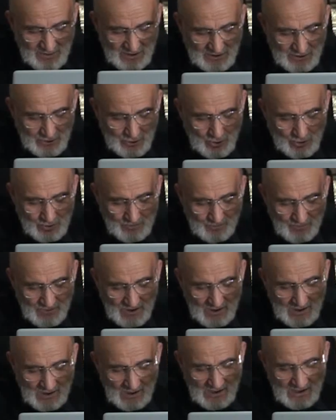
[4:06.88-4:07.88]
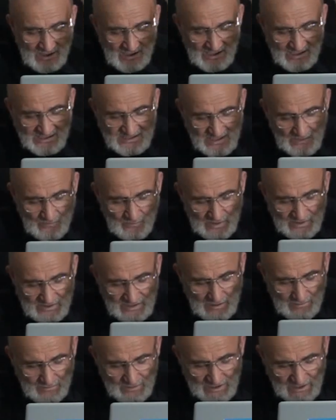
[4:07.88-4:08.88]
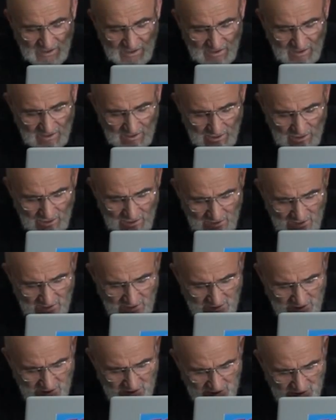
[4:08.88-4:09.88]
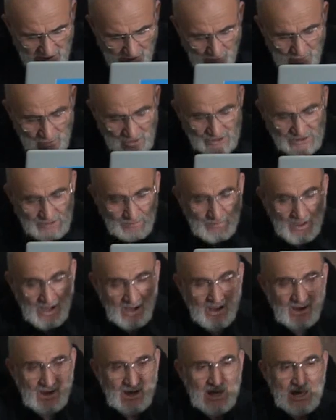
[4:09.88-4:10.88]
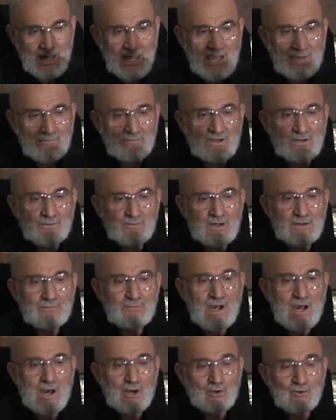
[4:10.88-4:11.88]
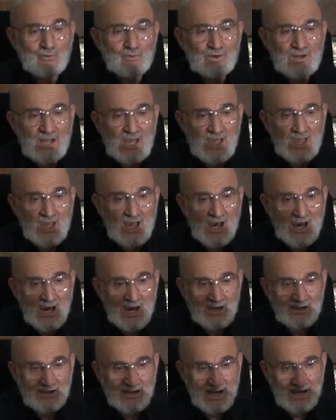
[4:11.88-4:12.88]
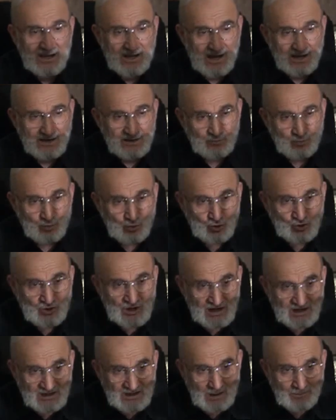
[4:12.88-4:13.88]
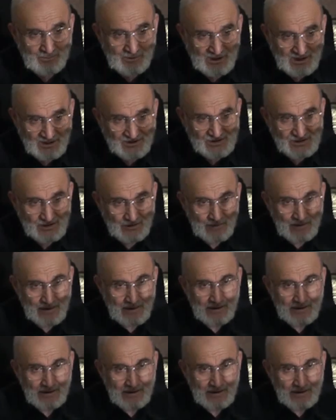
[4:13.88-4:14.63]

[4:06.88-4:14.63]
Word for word: bildiriyor. İhsan ve tebliğ e, onun için bak emri bil maruf nehyanı münkeri yapınız